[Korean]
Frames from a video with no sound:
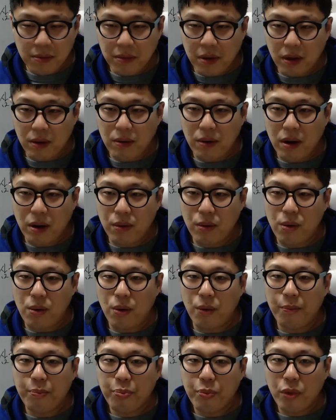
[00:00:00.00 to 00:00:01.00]
될 것
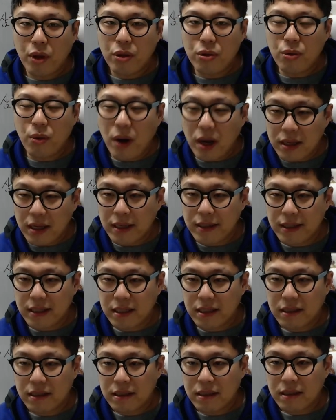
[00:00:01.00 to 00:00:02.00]
같고 또
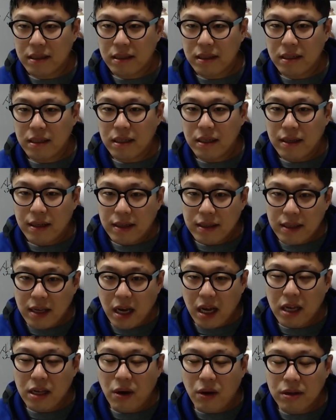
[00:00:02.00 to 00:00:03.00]
하나는
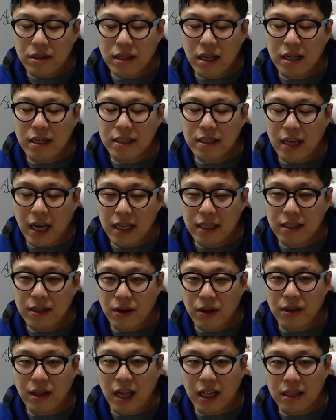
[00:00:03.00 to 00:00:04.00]
제가 영상을 잘
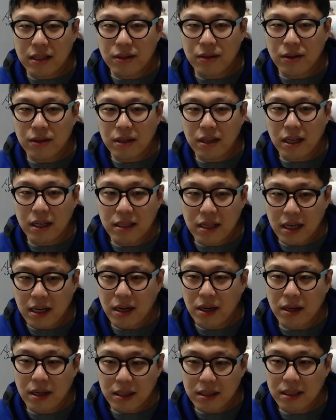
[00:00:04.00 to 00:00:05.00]
들었나 안 들었나
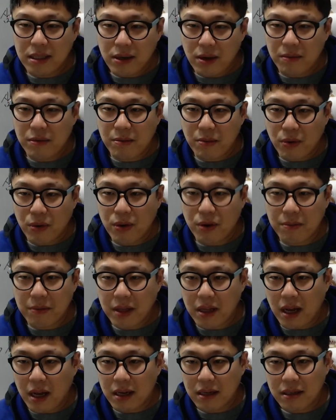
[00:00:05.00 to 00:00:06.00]
제가 시험을 볼
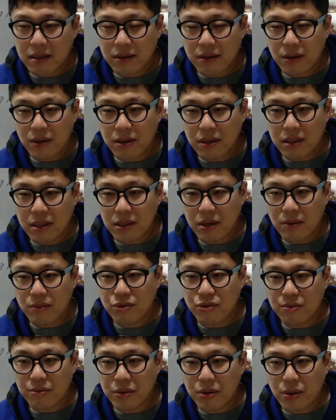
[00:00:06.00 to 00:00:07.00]
겁니다. 그래서 그 시험
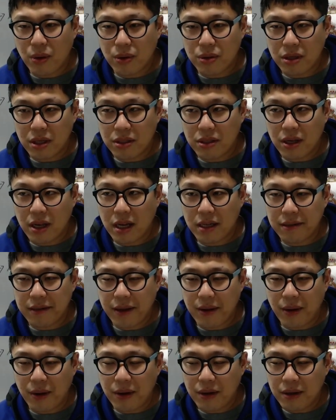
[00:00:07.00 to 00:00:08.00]
준비도 철저히
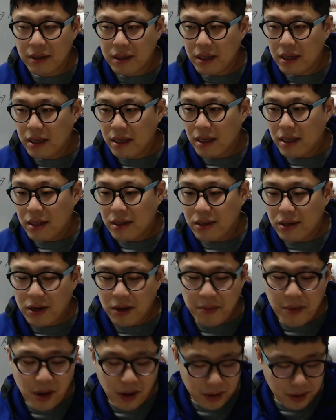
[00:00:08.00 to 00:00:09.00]
하세요.
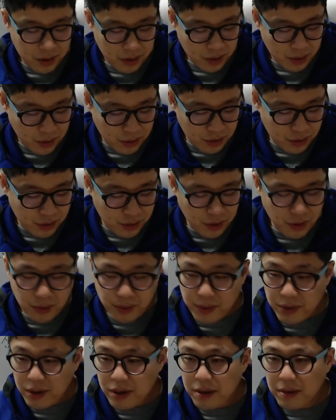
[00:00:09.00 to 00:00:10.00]
그러면 오늘
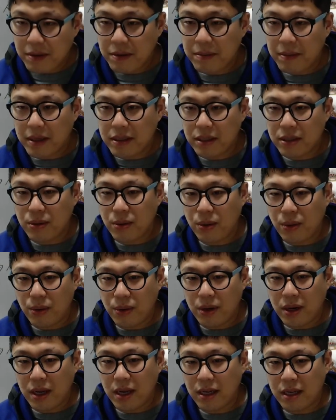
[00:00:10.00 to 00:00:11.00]
수업을
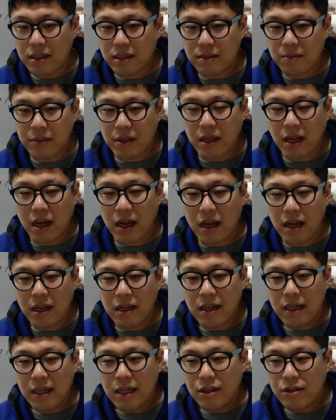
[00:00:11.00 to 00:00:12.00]
마치도록 하겠습니다.
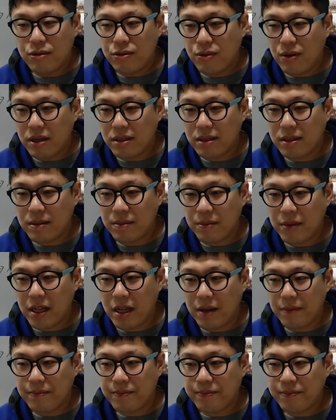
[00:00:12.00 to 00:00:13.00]

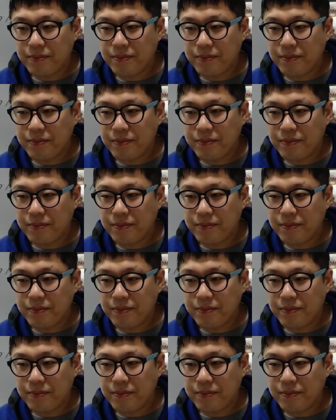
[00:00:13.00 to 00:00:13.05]
수고하셨습니다.